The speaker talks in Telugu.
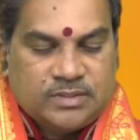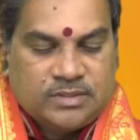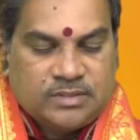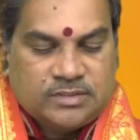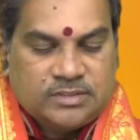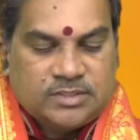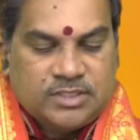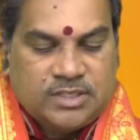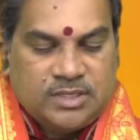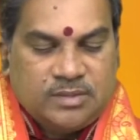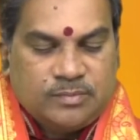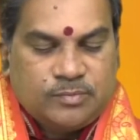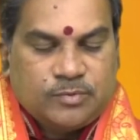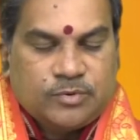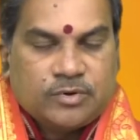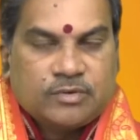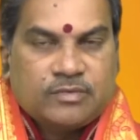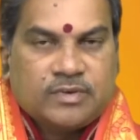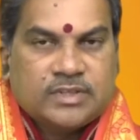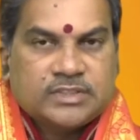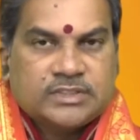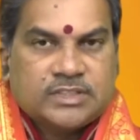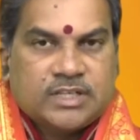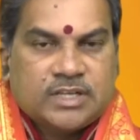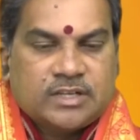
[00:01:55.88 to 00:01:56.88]
శని
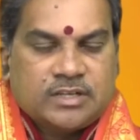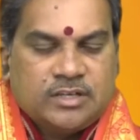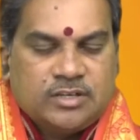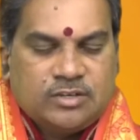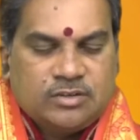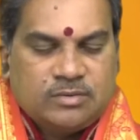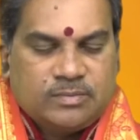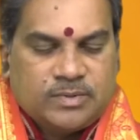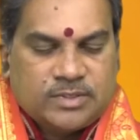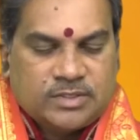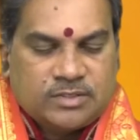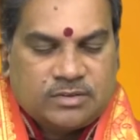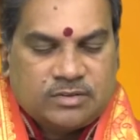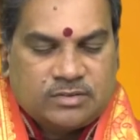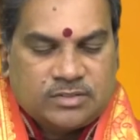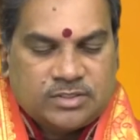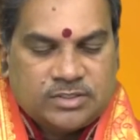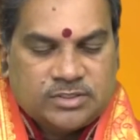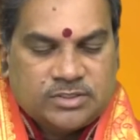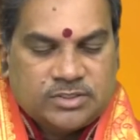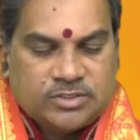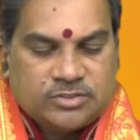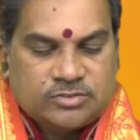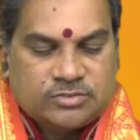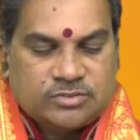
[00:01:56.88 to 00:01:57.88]
పూర్వాషాఢ రెండో పాదంలో
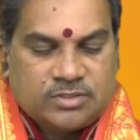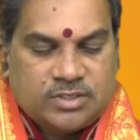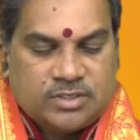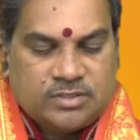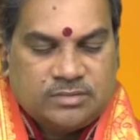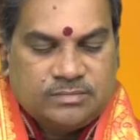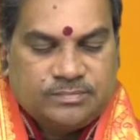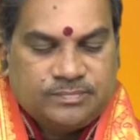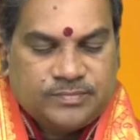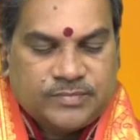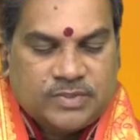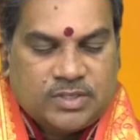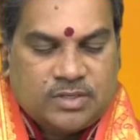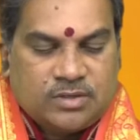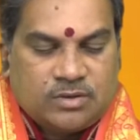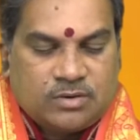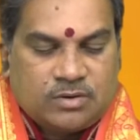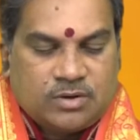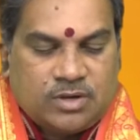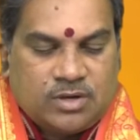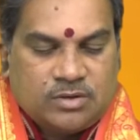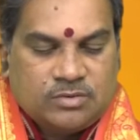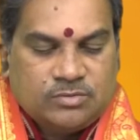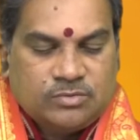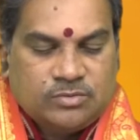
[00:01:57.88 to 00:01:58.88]
సంచరిస్తున్నాడు
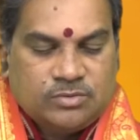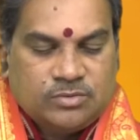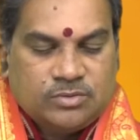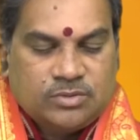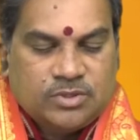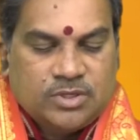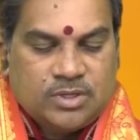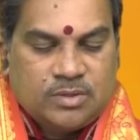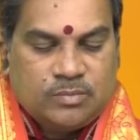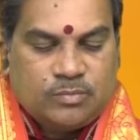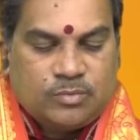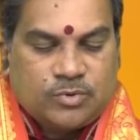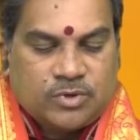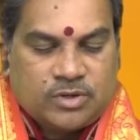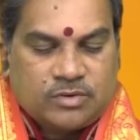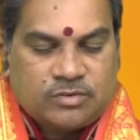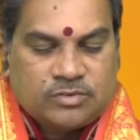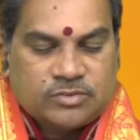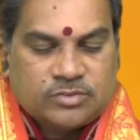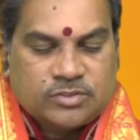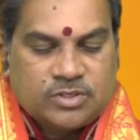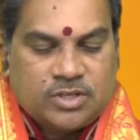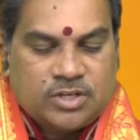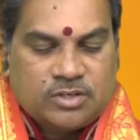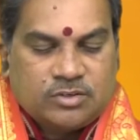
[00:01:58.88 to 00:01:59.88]
రాహువు
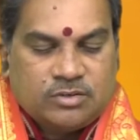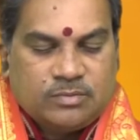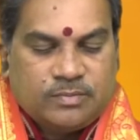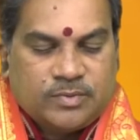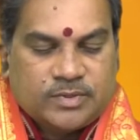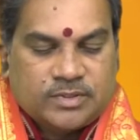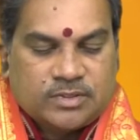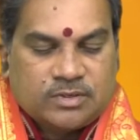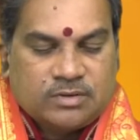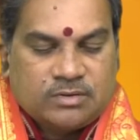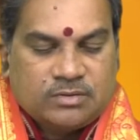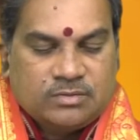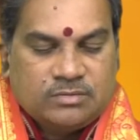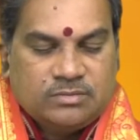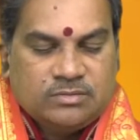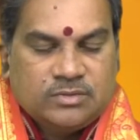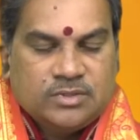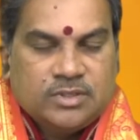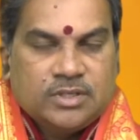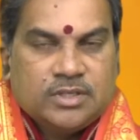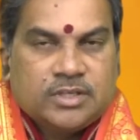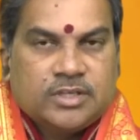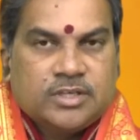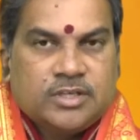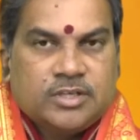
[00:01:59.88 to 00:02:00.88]
పునర్వస నాలుగో పాదంలోను
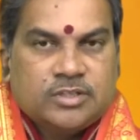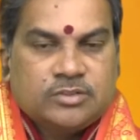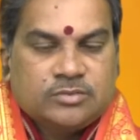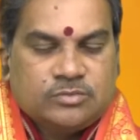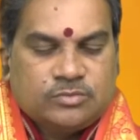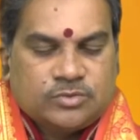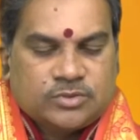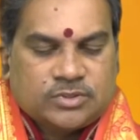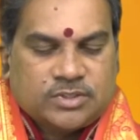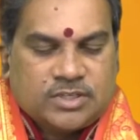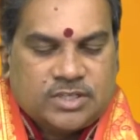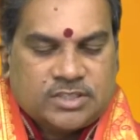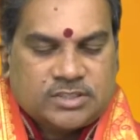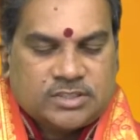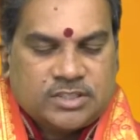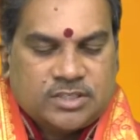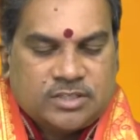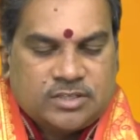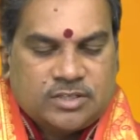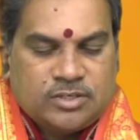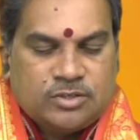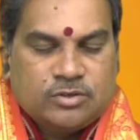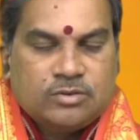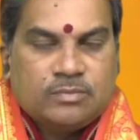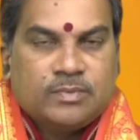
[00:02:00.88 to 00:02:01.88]
కేతు ఉత్తరాషాఢ
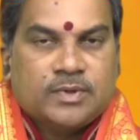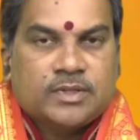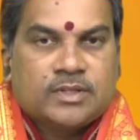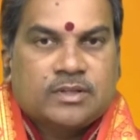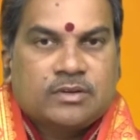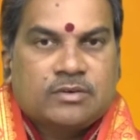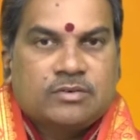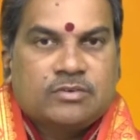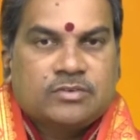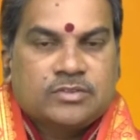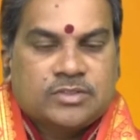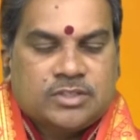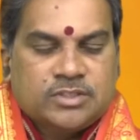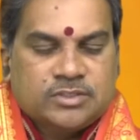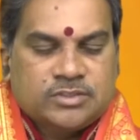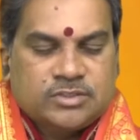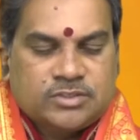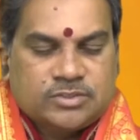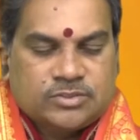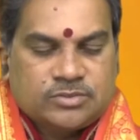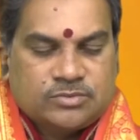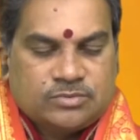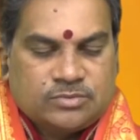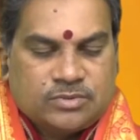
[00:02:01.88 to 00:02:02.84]
రెండో పాదంలోను సంచరిస్తూ